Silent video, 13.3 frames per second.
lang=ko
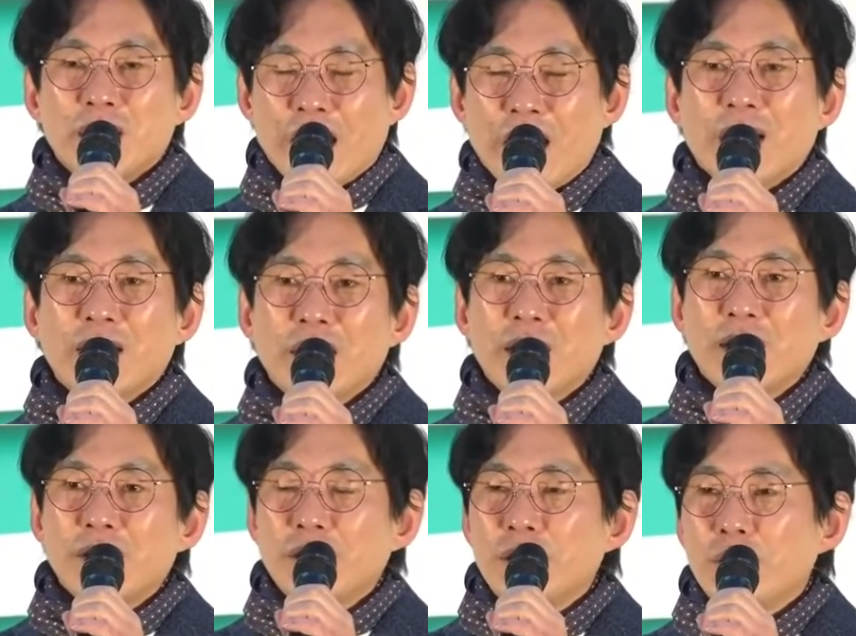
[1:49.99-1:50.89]
잠깐
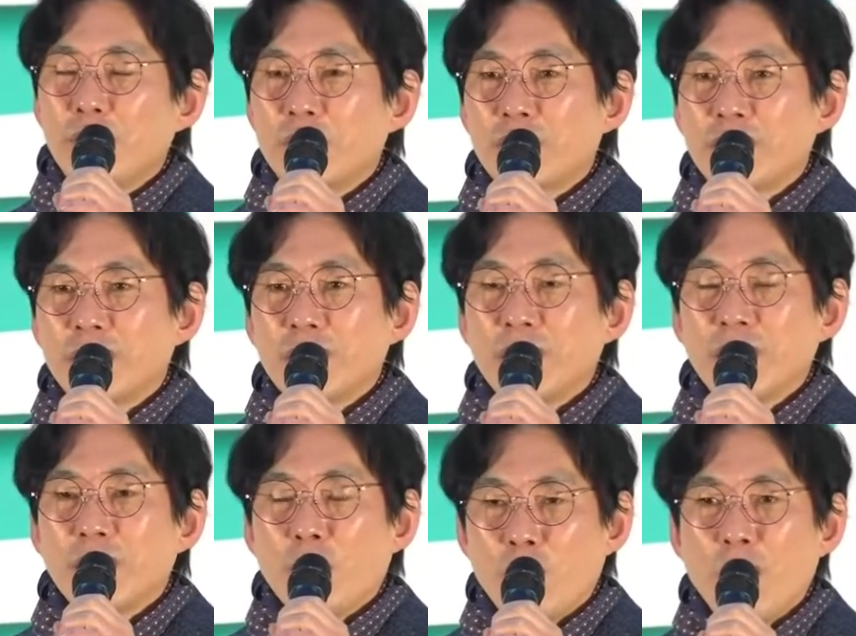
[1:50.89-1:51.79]
상의드리기 위해서
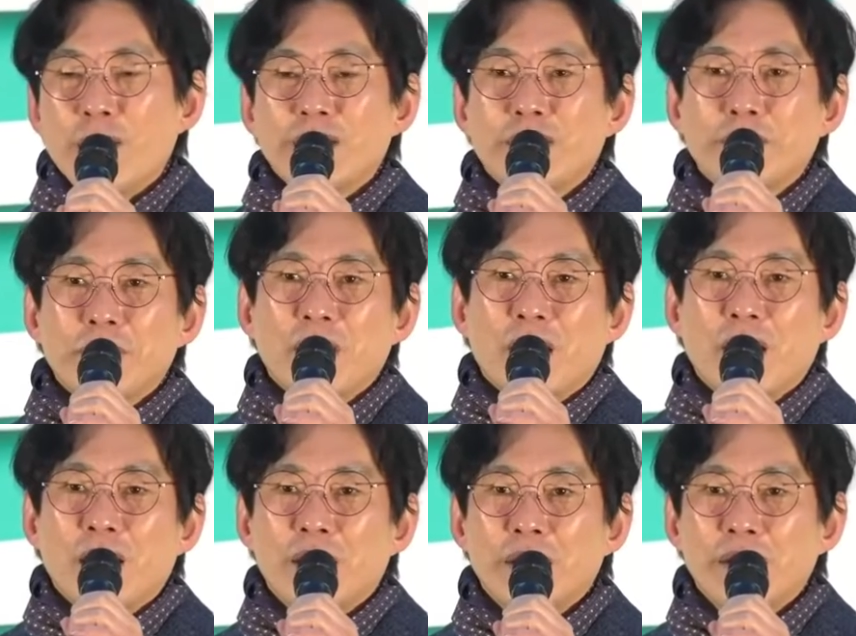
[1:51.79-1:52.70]

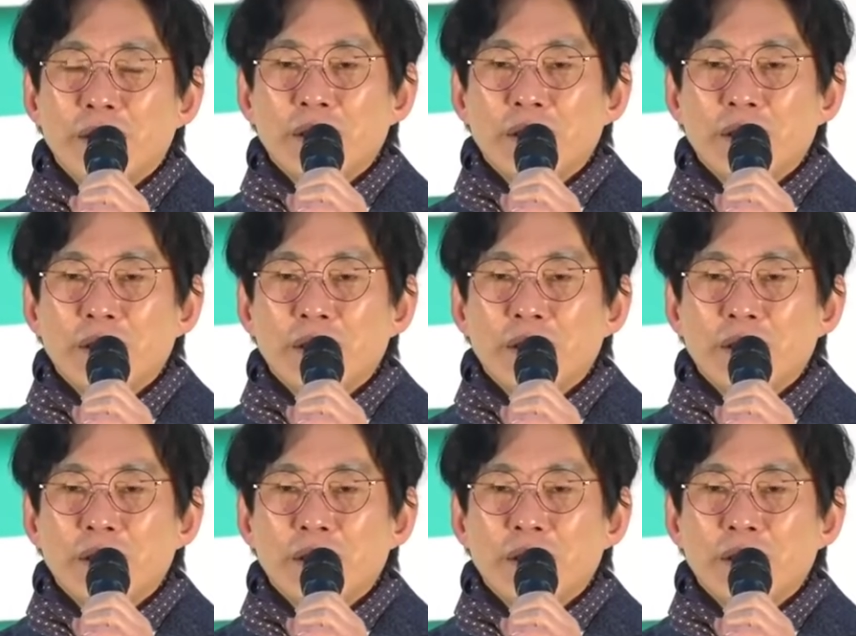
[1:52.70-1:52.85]
올라왔습니다.